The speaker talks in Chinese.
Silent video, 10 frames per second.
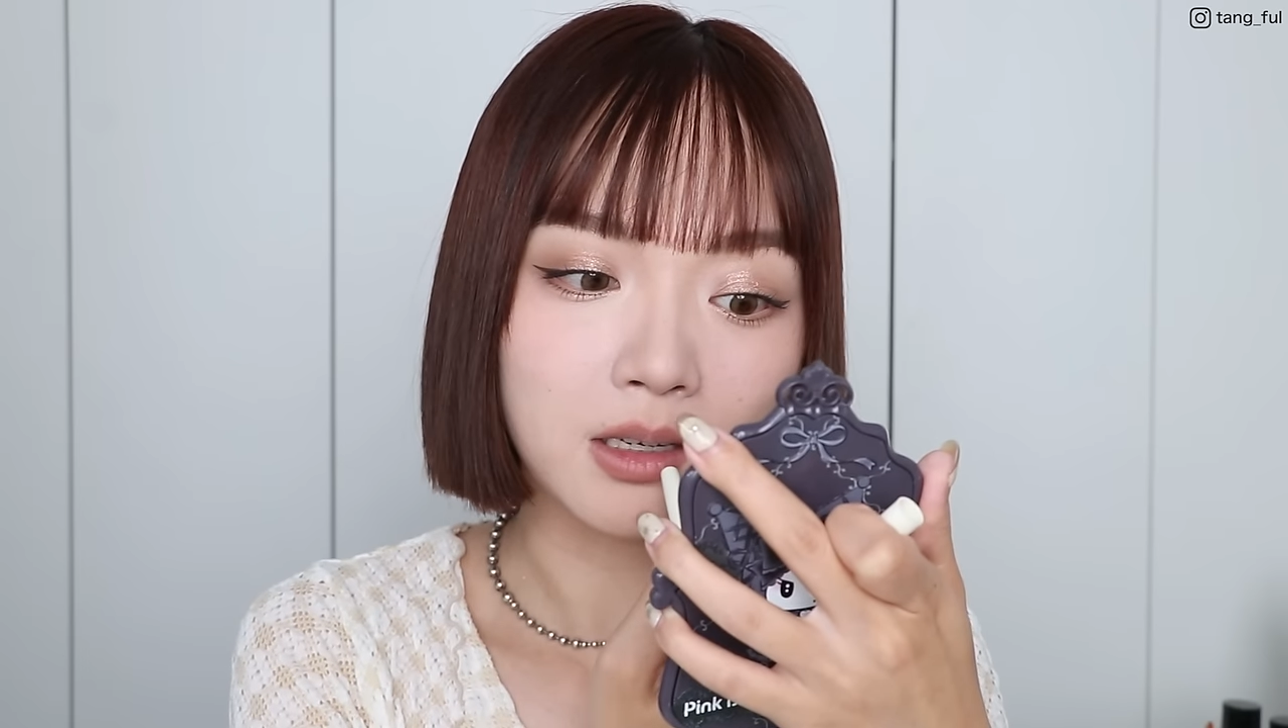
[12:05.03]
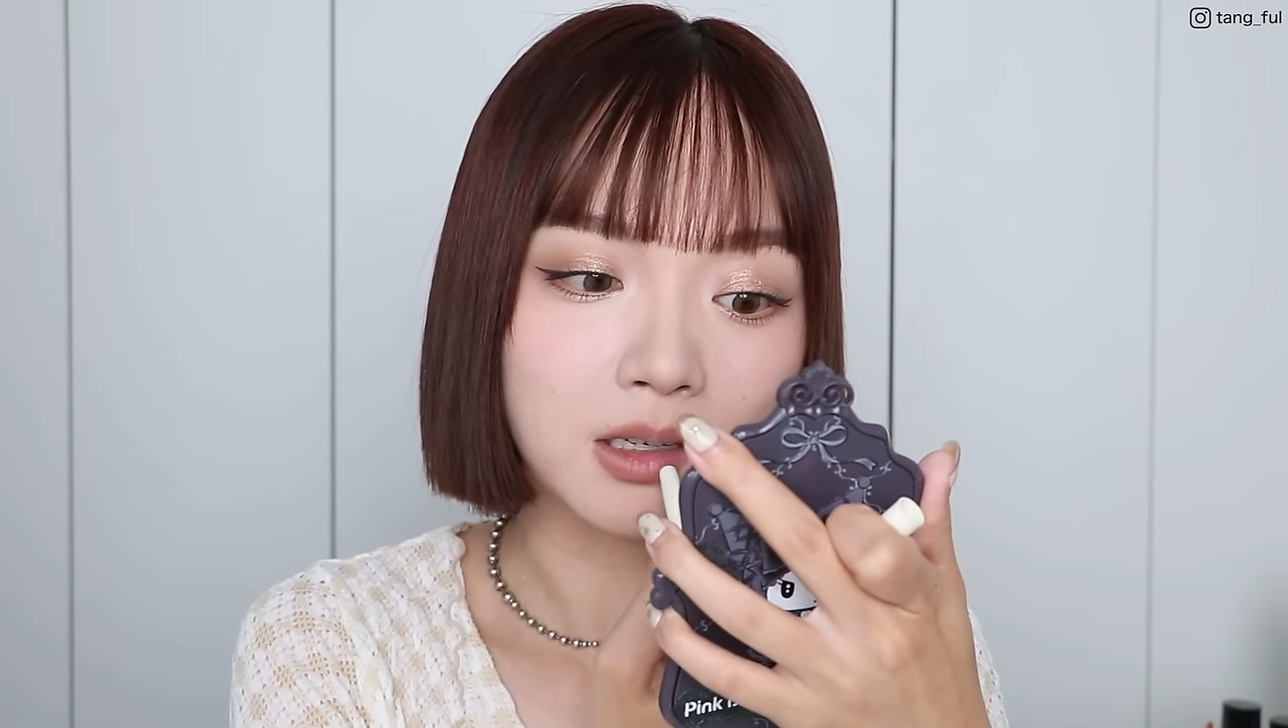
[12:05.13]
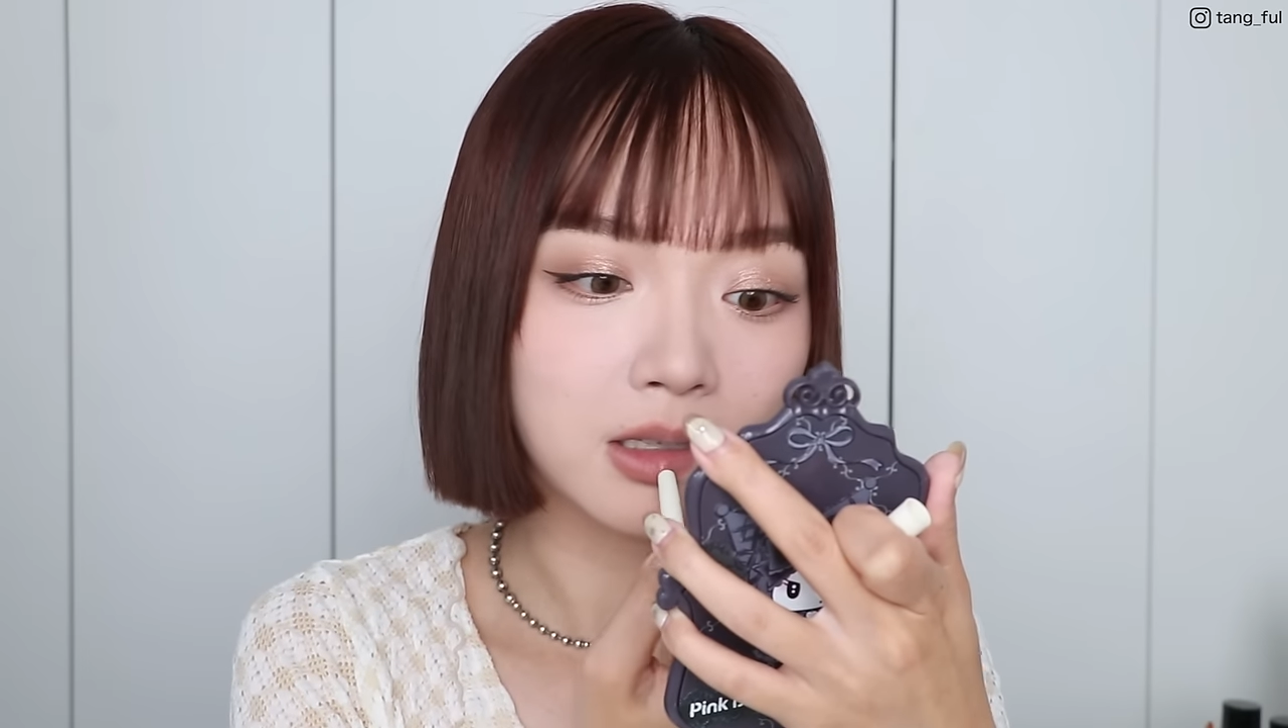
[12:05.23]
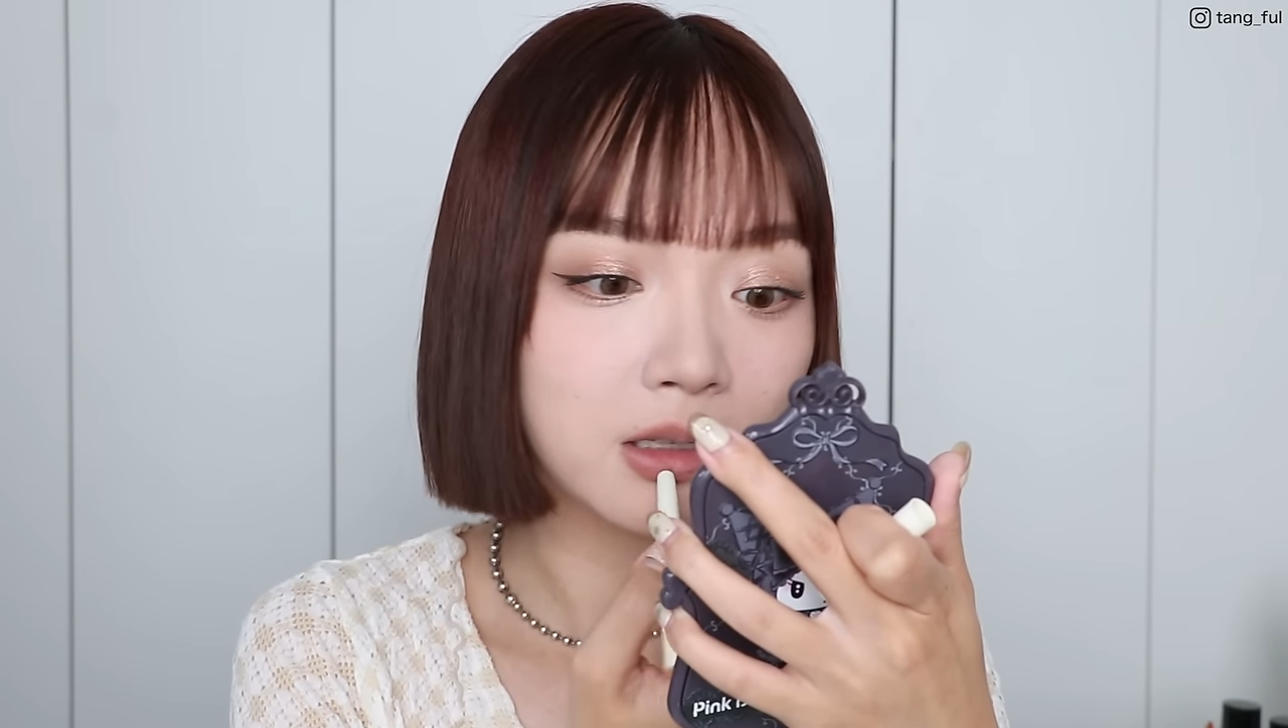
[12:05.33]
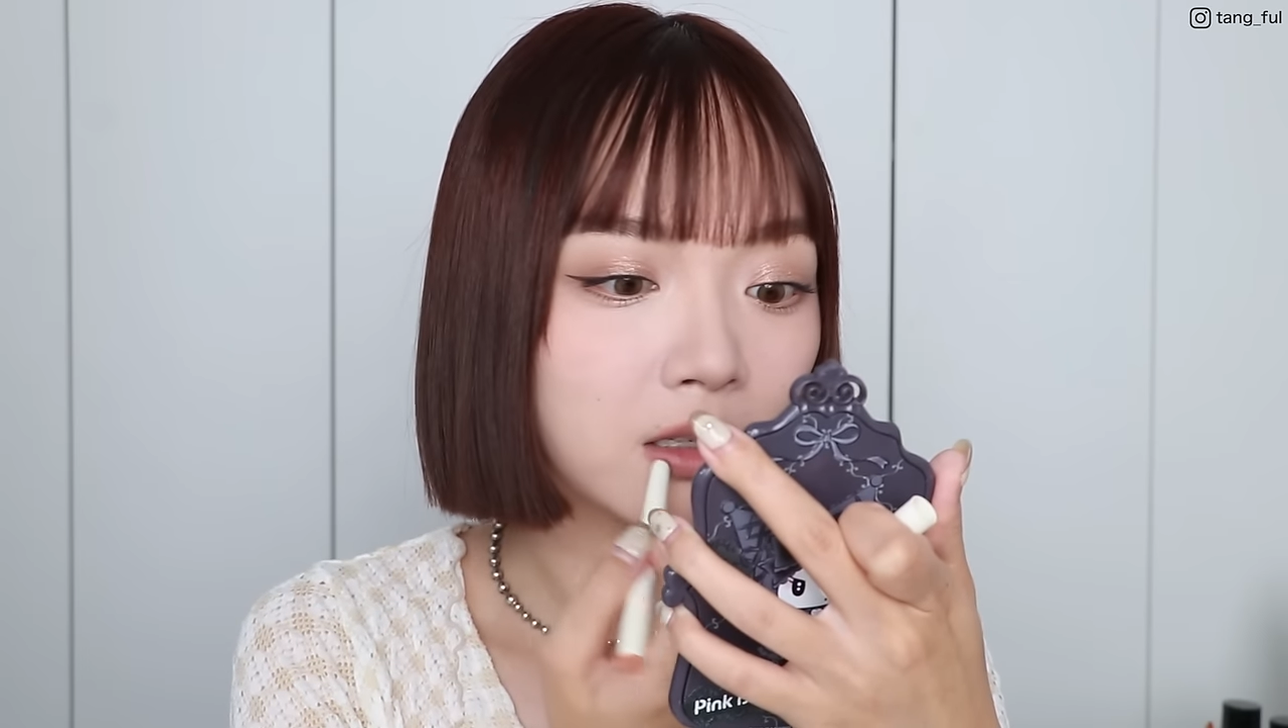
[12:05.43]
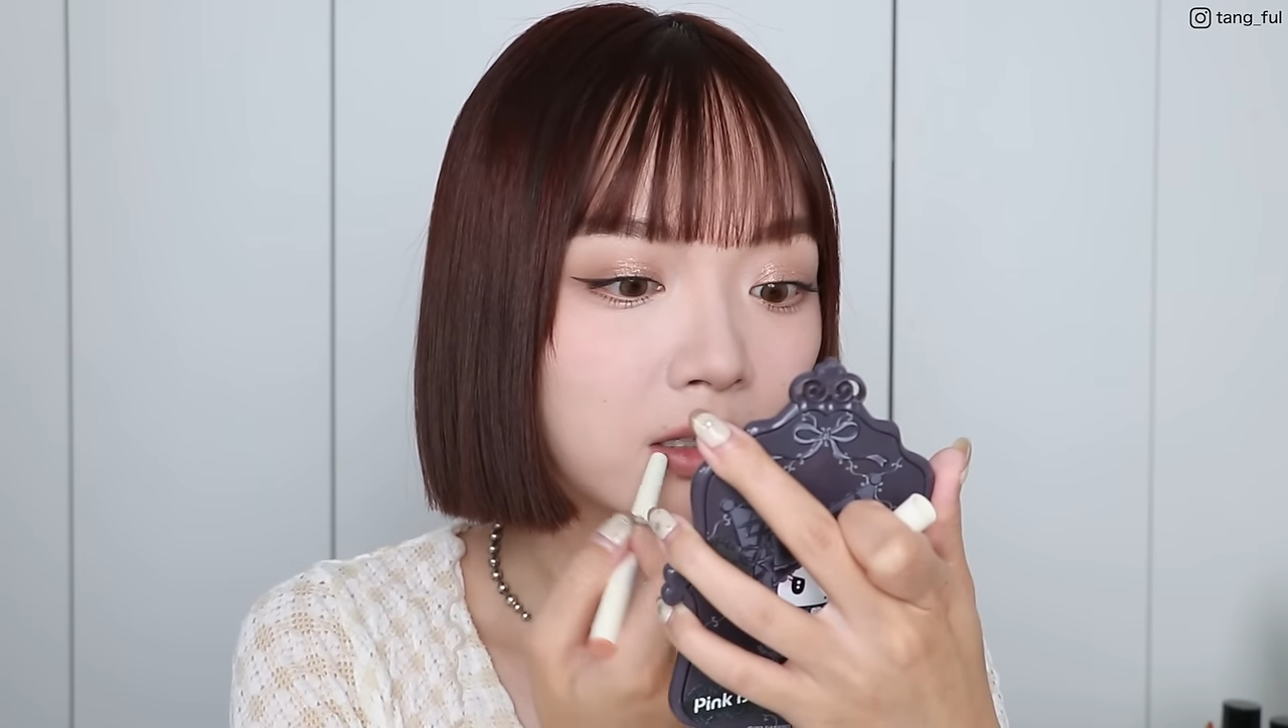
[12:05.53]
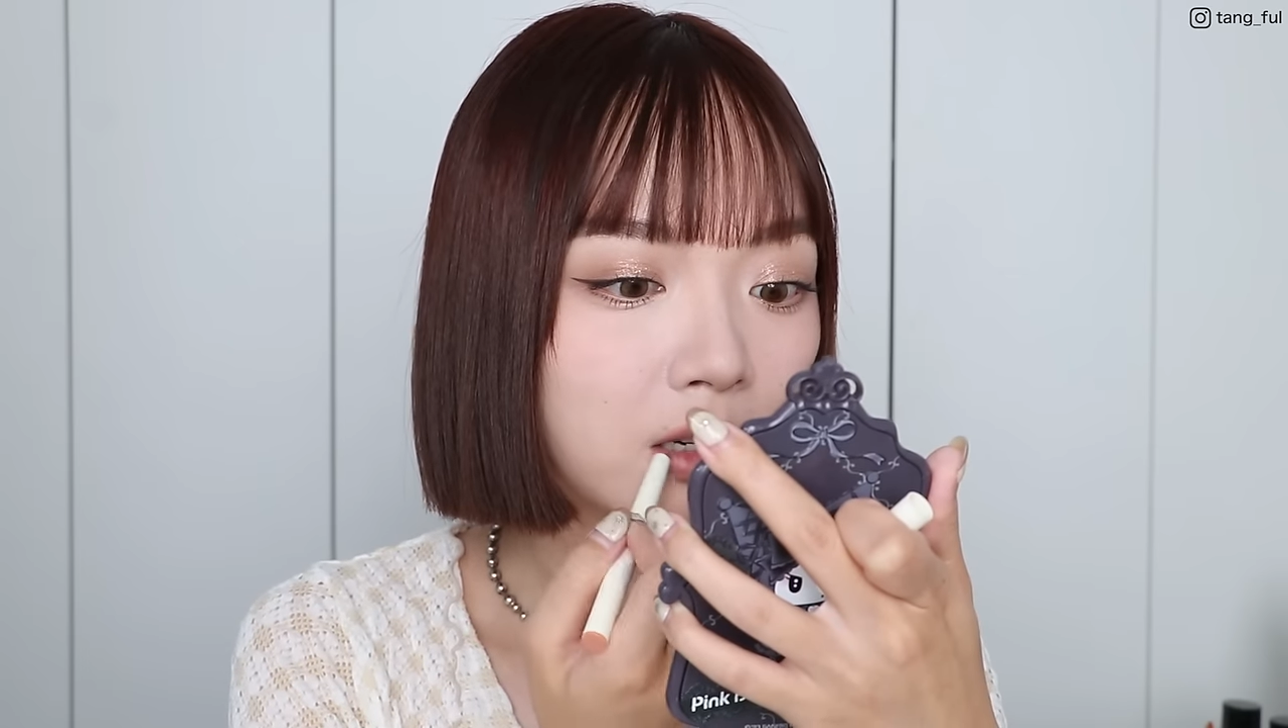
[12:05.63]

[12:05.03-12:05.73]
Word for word: 颜色